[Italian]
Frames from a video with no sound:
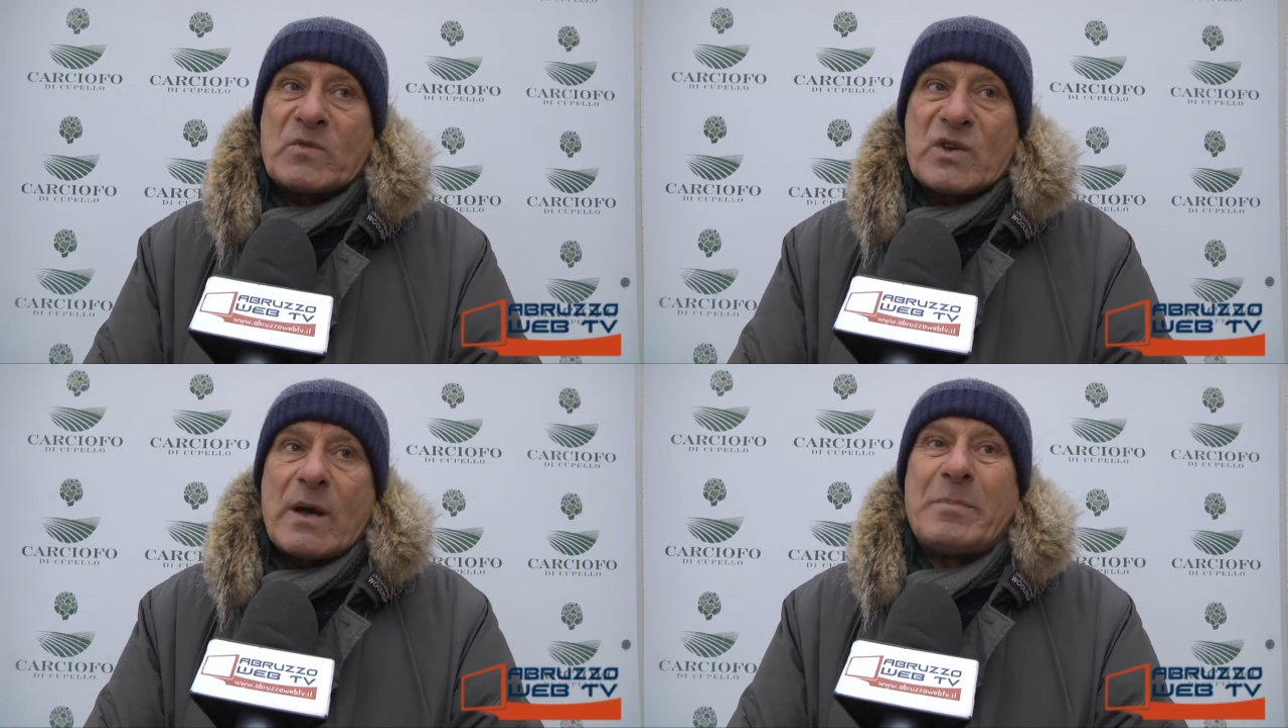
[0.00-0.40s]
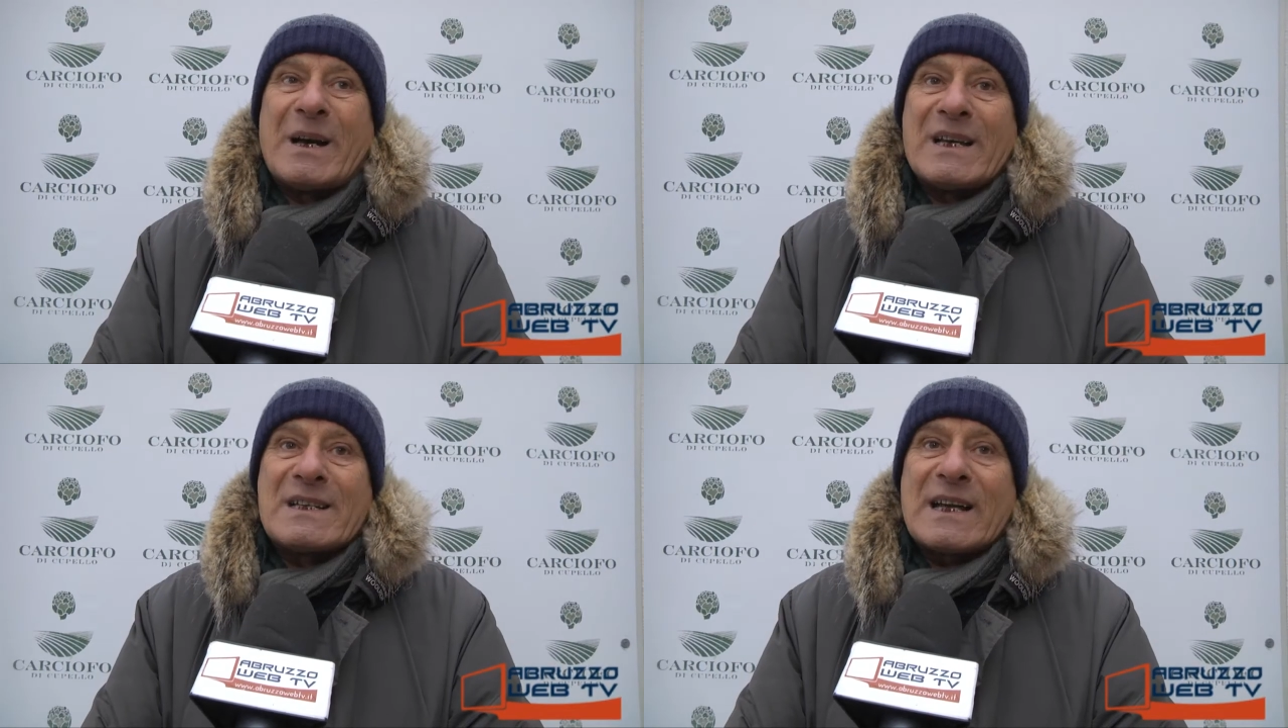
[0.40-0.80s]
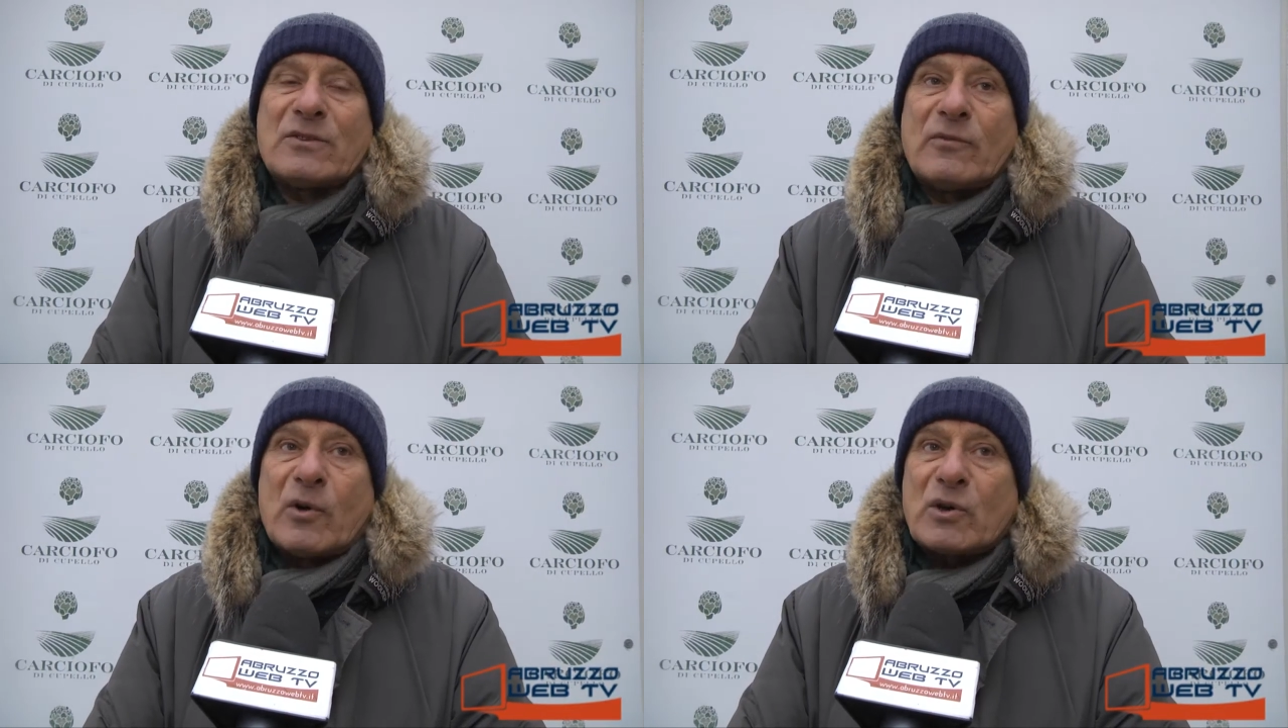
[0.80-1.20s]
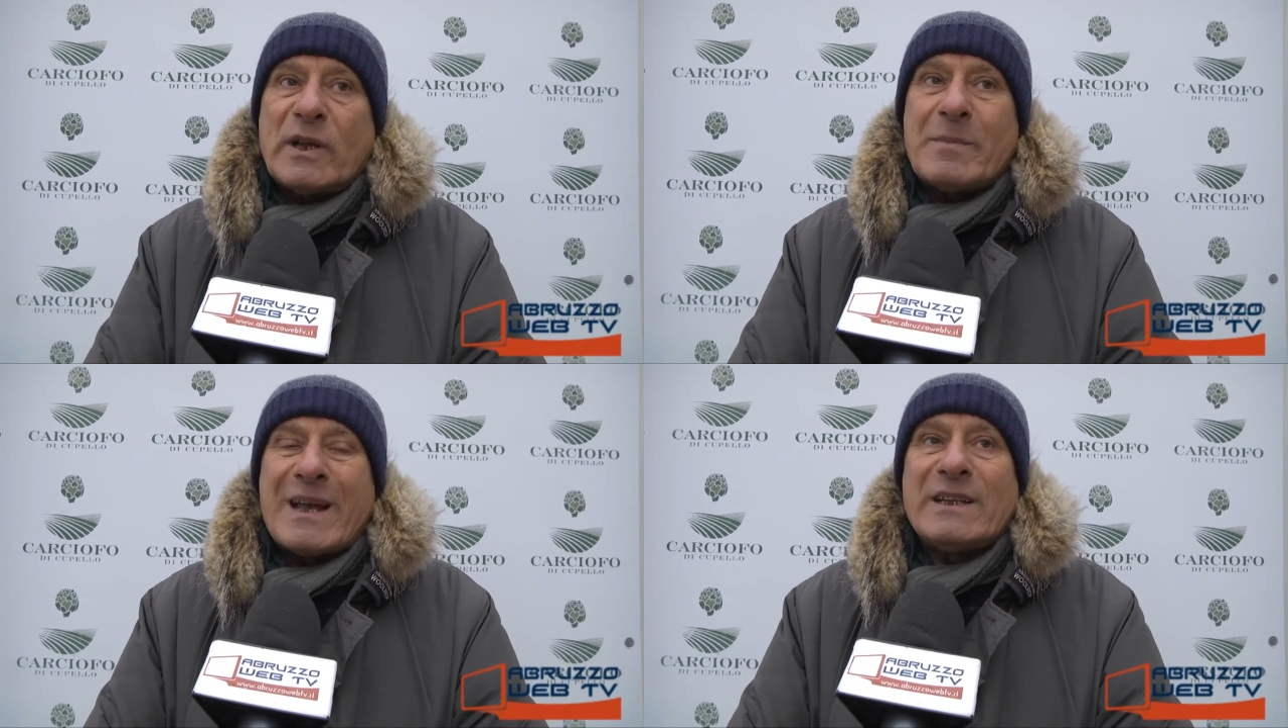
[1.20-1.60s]
ci ha penalizzato
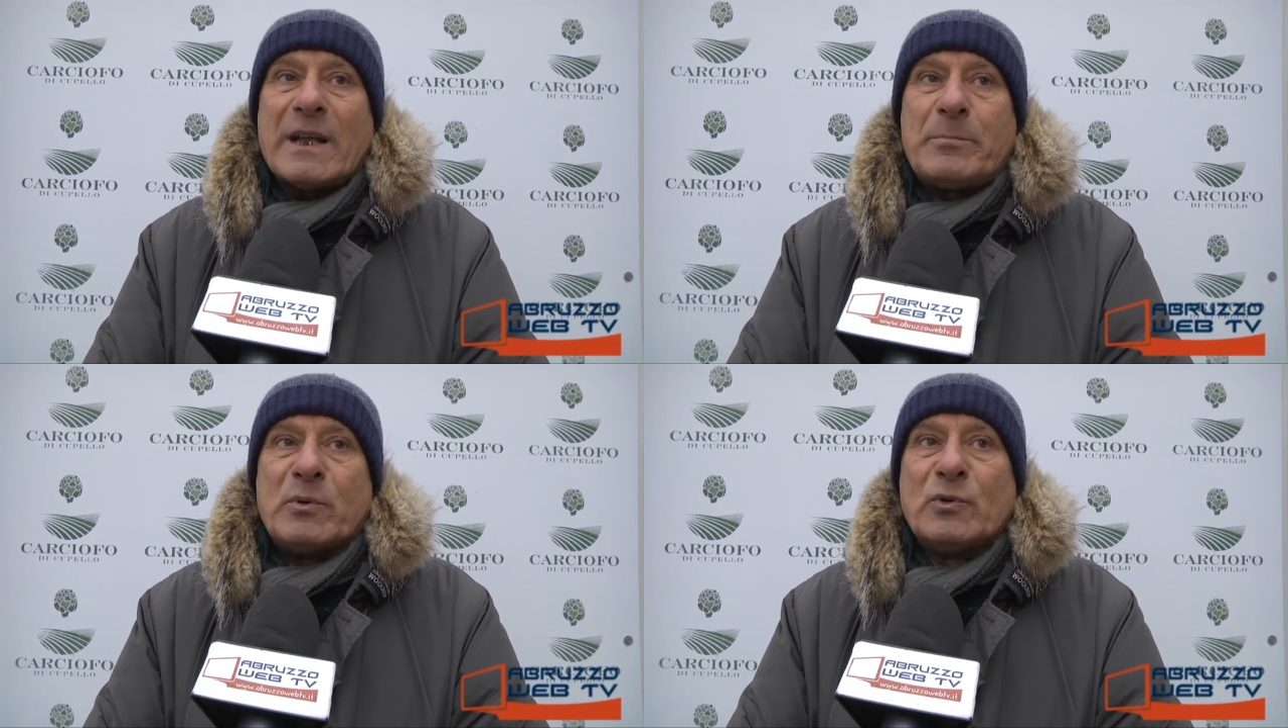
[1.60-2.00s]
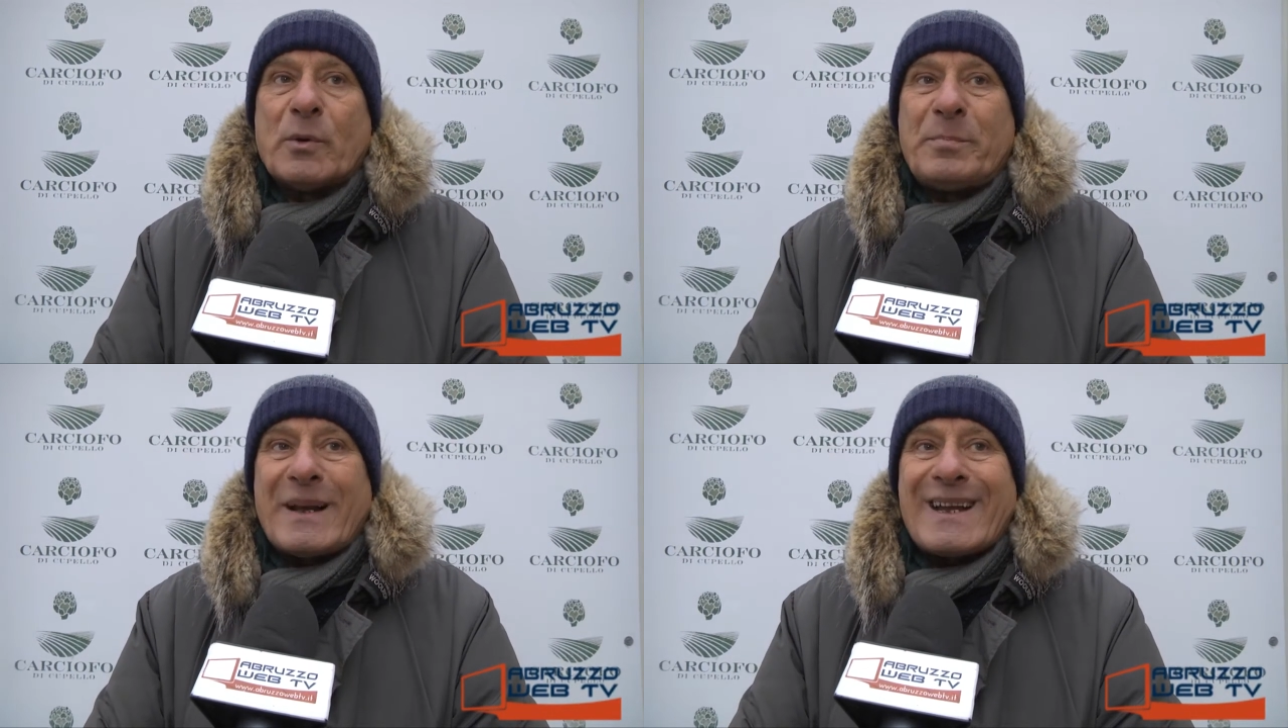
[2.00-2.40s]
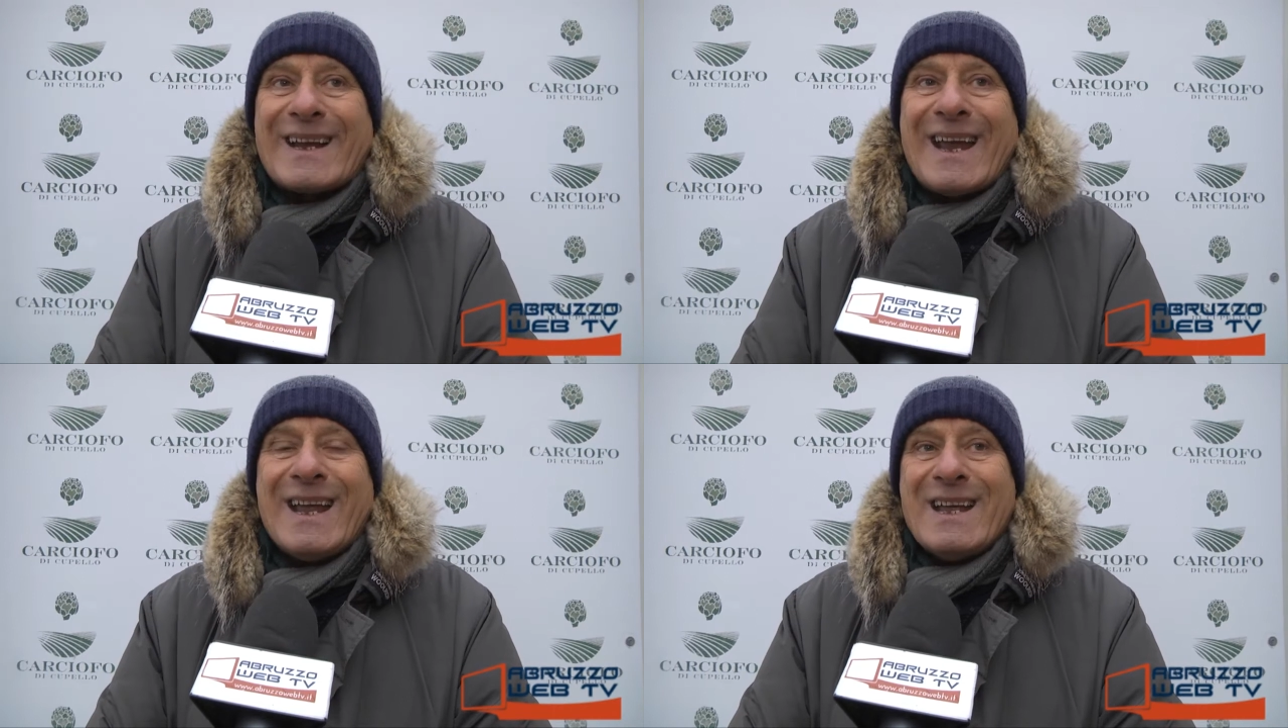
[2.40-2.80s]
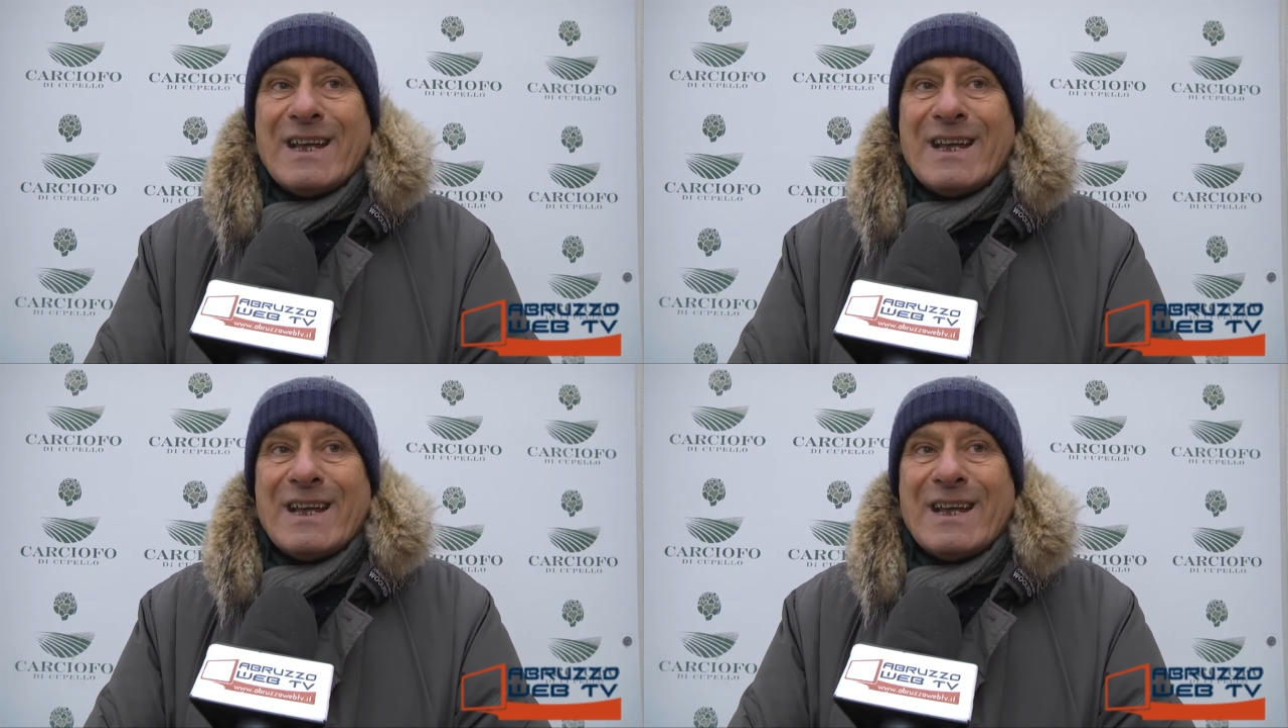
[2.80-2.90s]
fortemente appunto perché